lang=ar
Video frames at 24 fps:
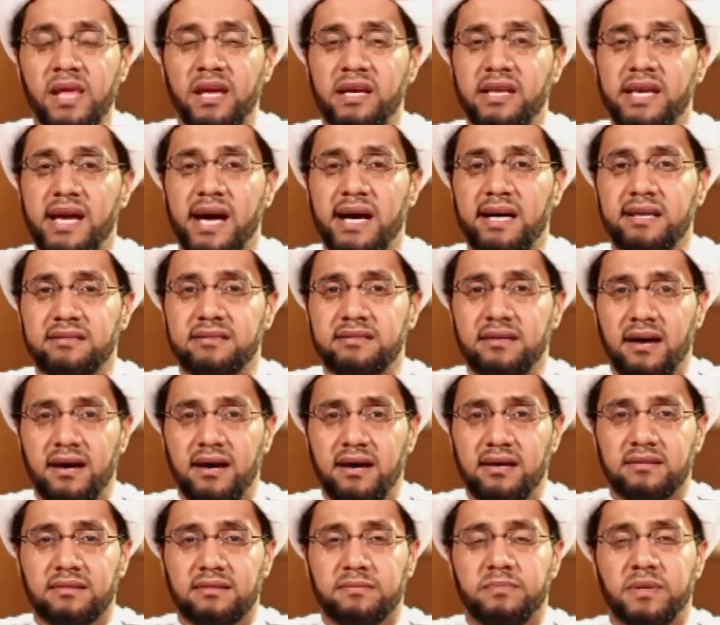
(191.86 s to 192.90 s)

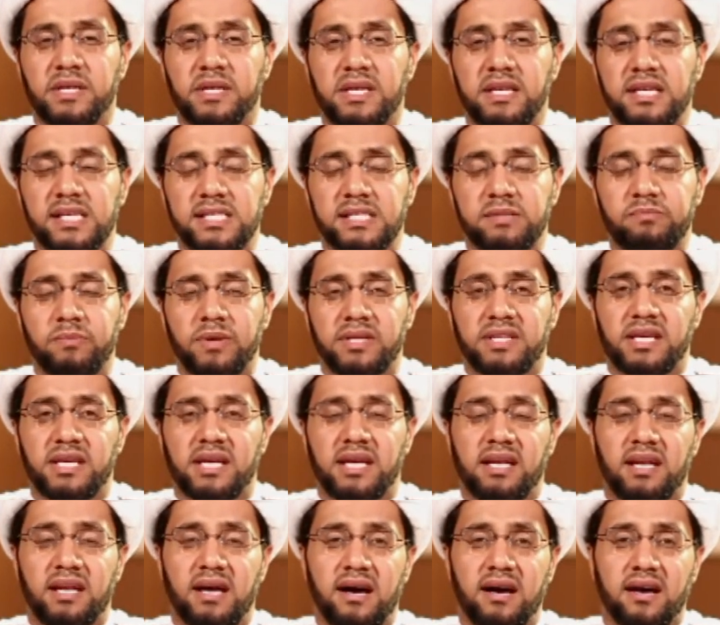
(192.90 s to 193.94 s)
يحتاط بالنسبه
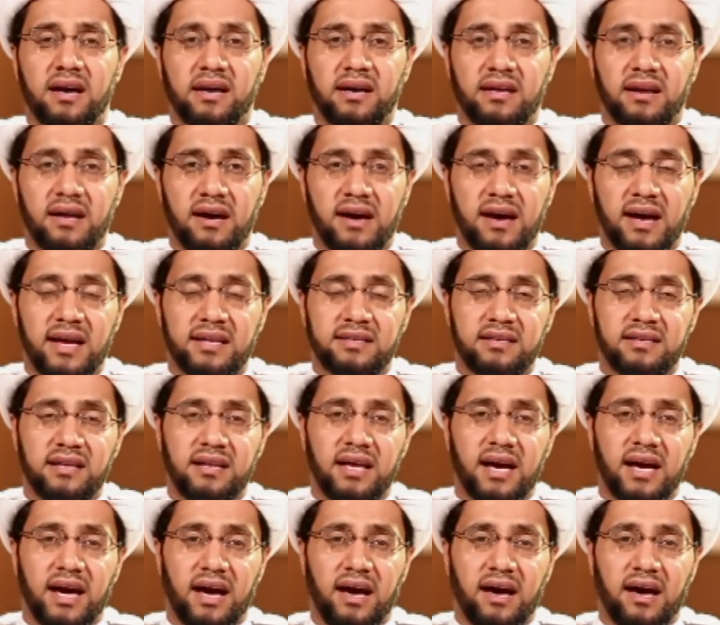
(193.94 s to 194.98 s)
الى قراءه
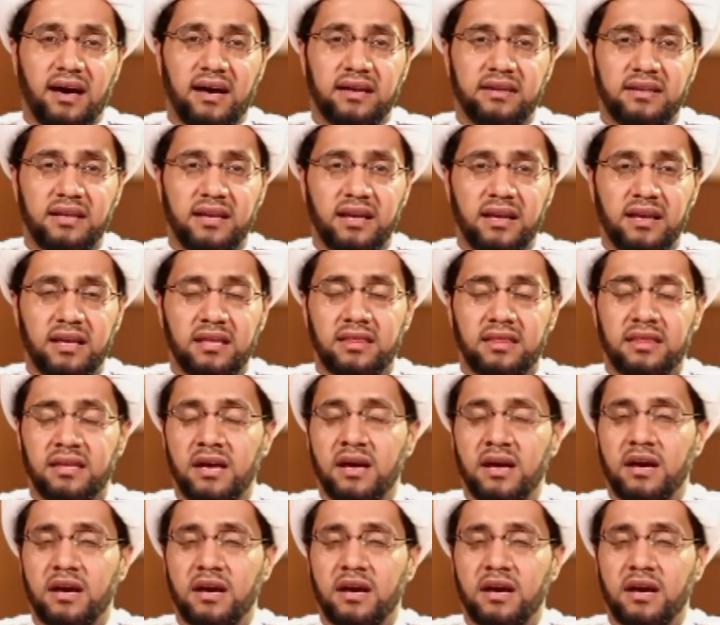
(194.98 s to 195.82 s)
الاحاديث